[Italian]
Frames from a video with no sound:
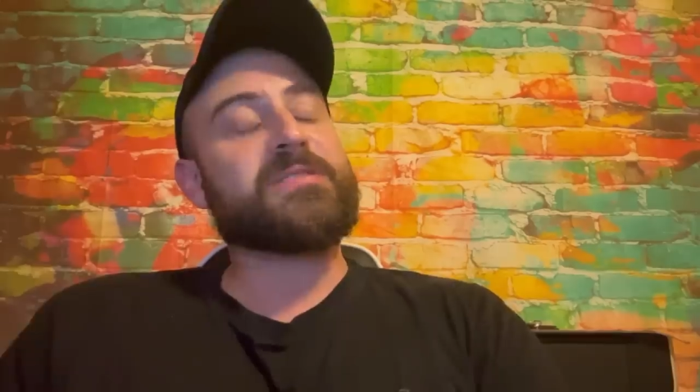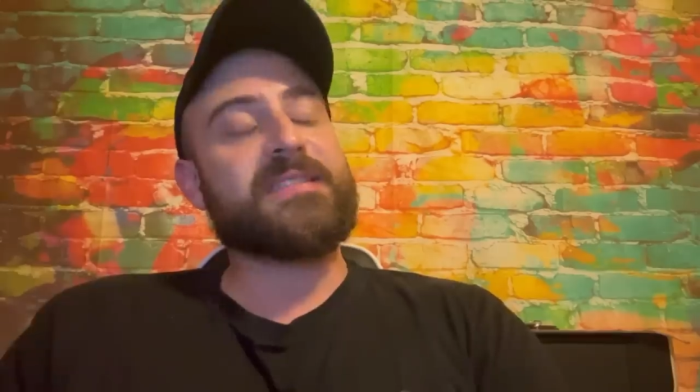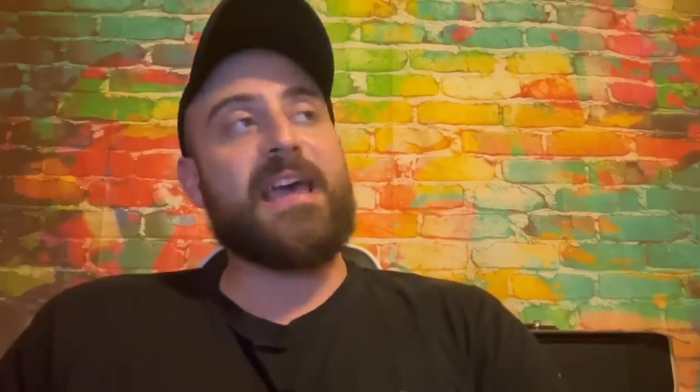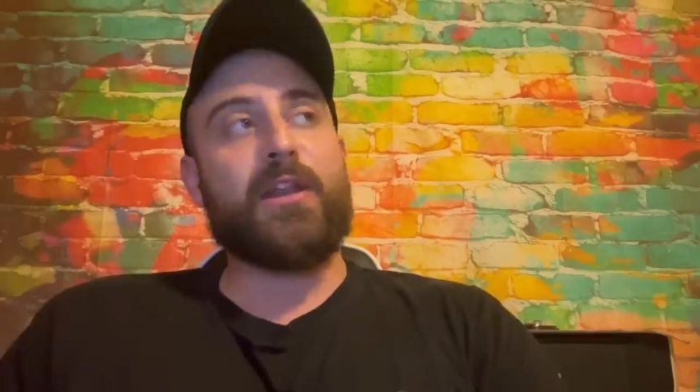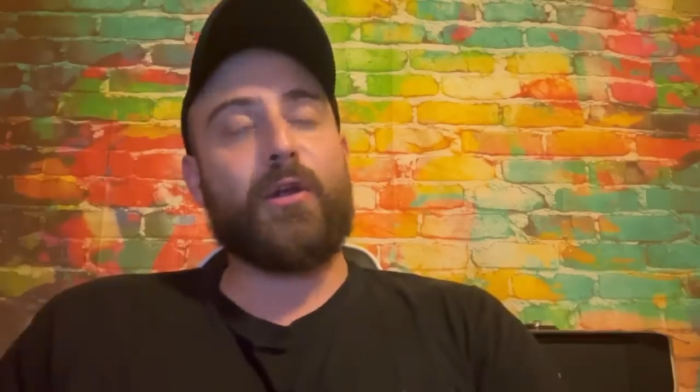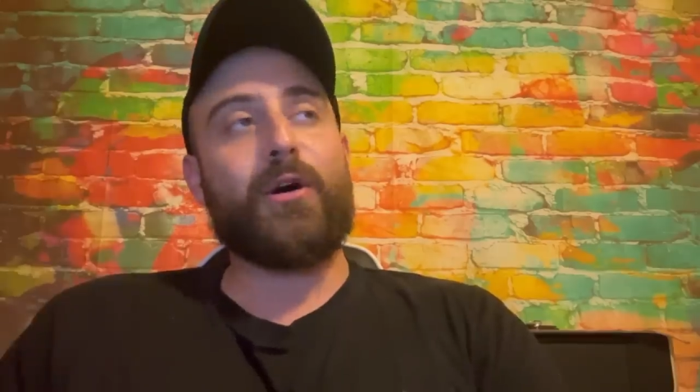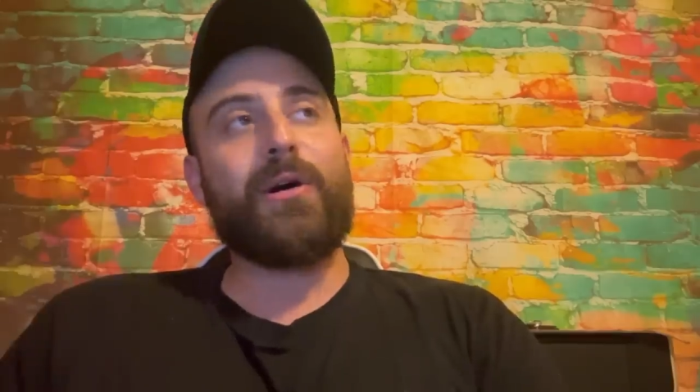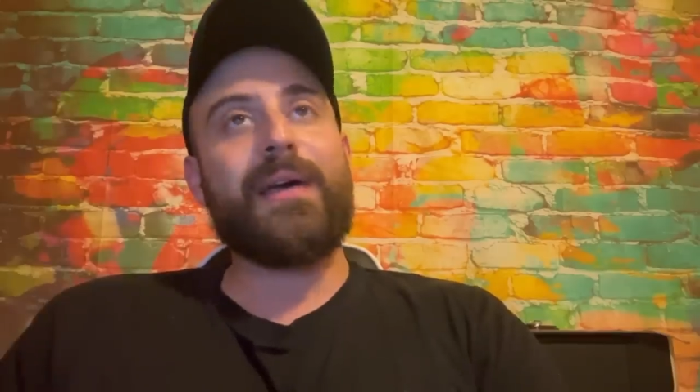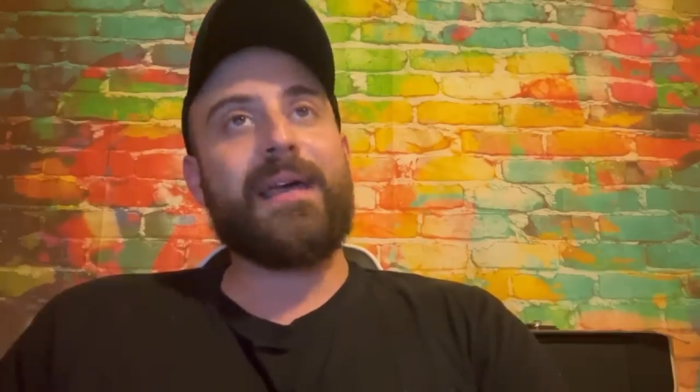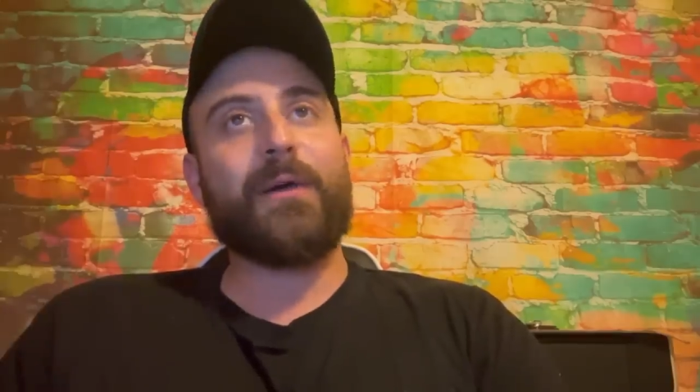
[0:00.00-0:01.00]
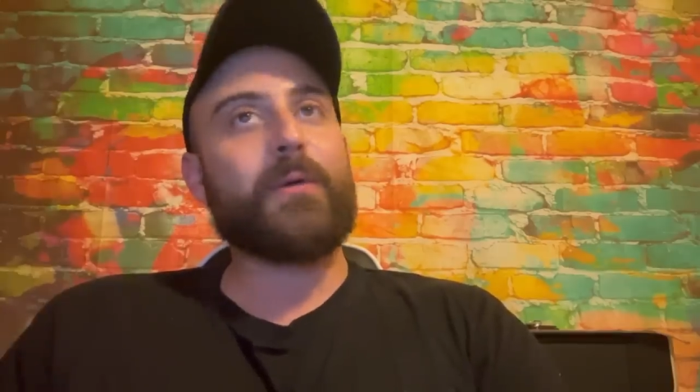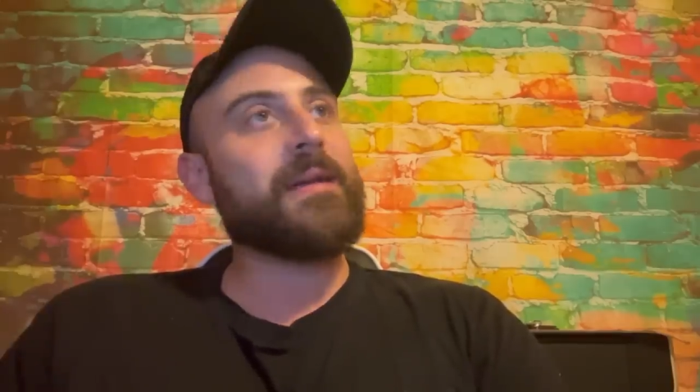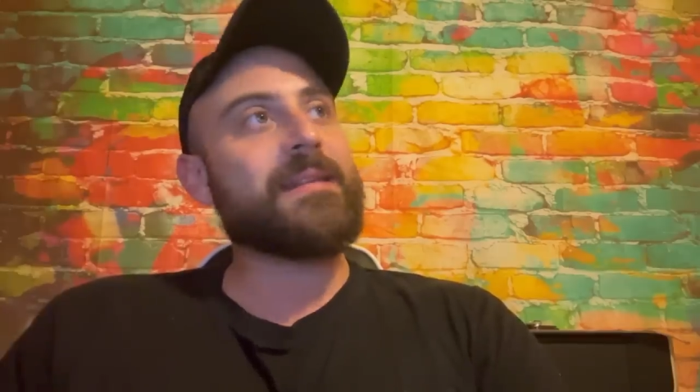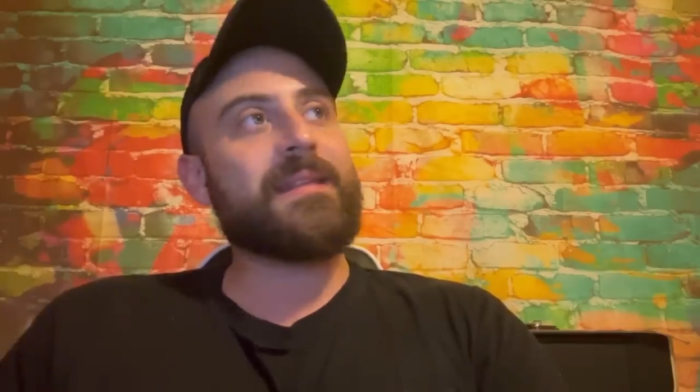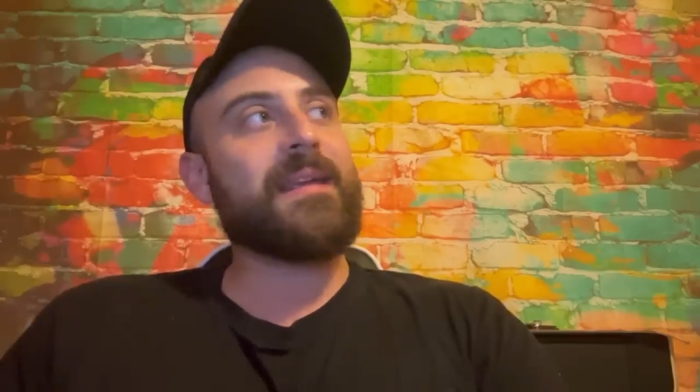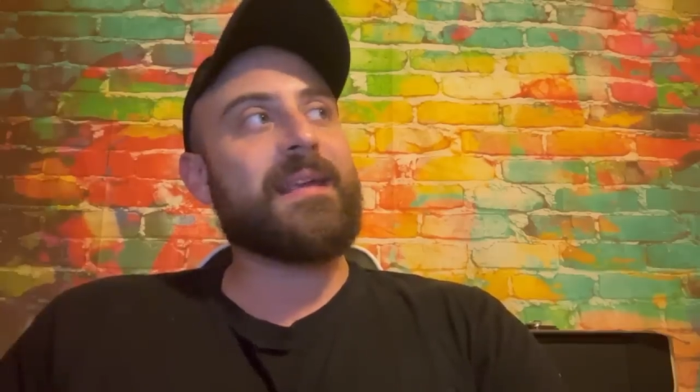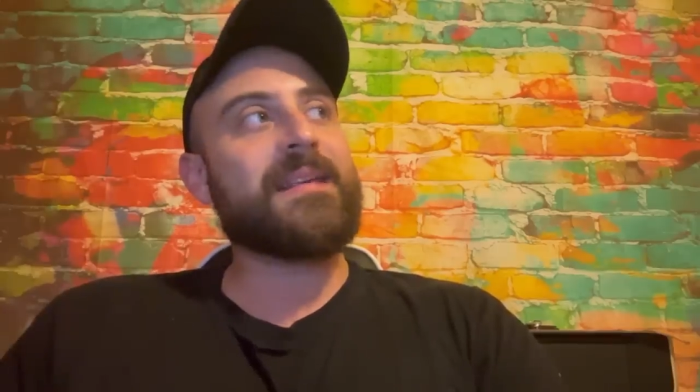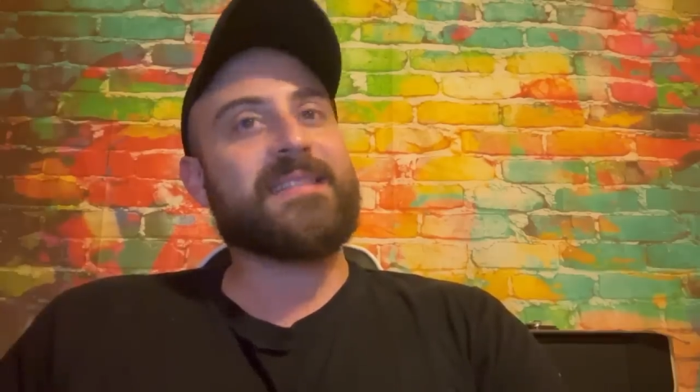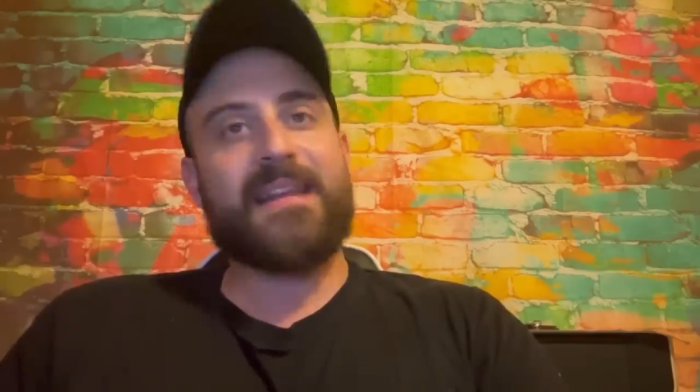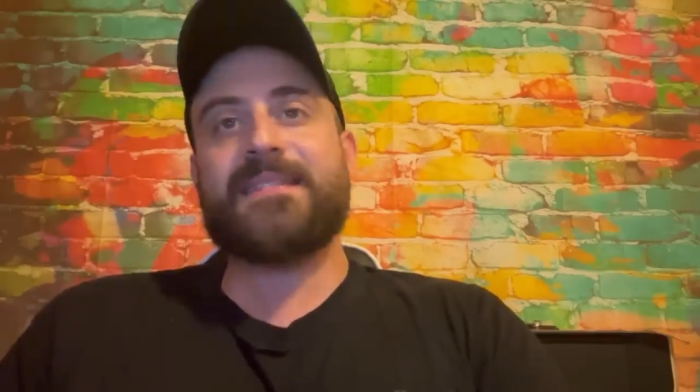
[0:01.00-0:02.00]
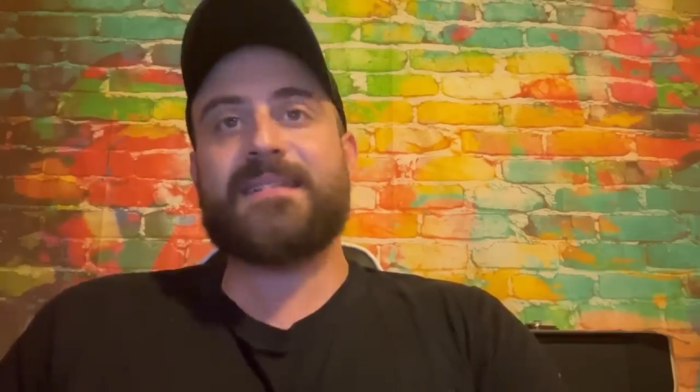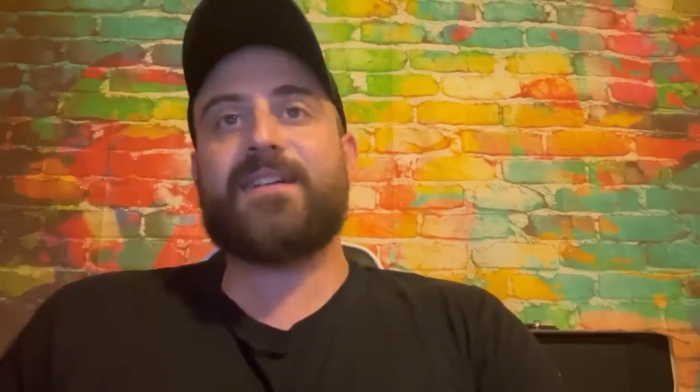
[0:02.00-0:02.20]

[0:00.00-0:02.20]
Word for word: serio e quindi se iniziano